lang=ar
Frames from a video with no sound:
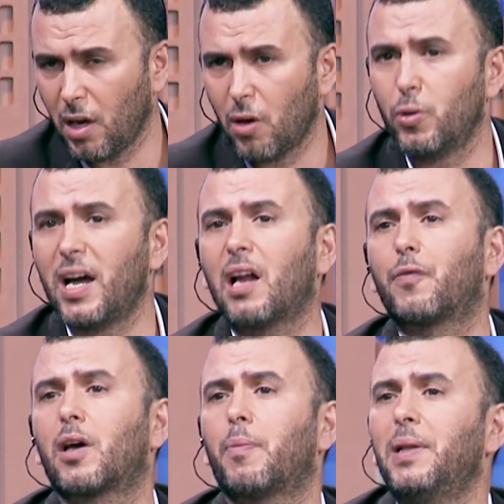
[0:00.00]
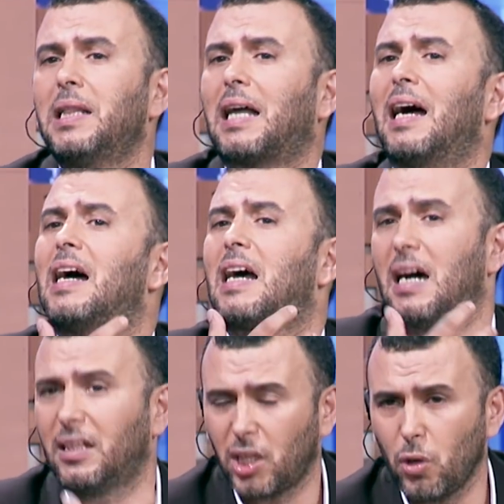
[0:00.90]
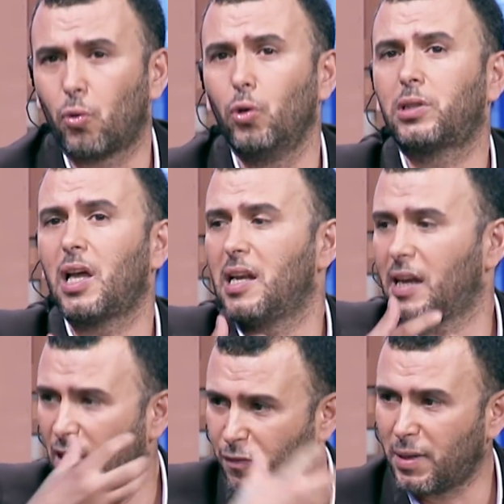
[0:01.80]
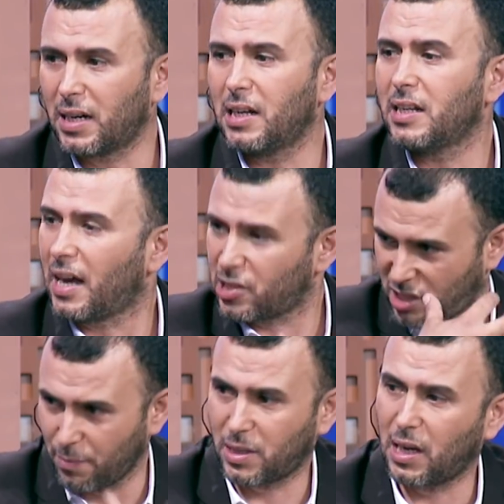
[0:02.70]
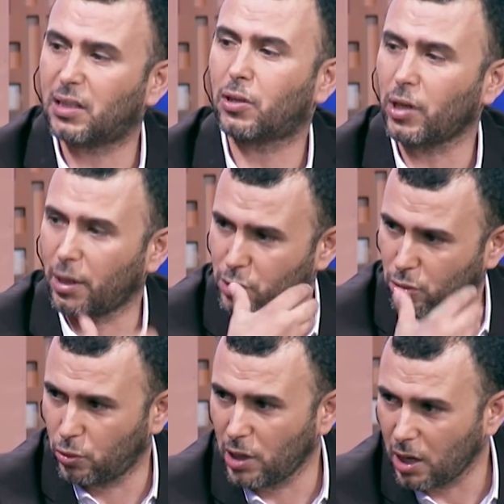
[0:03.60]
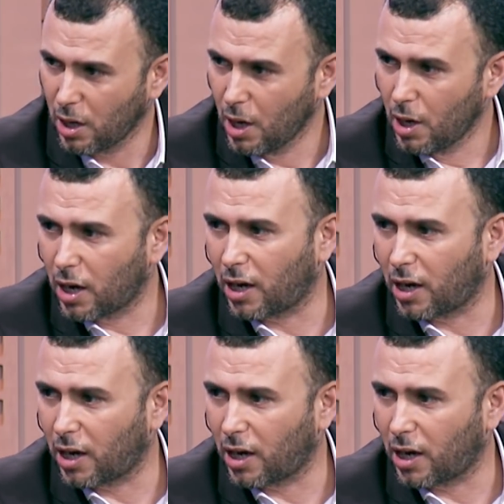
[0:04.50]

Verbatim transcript: ونعرف قبلت على خاطري وقلت لي ألف مرة لين حشمتي على روحي باش نقولها أيوة.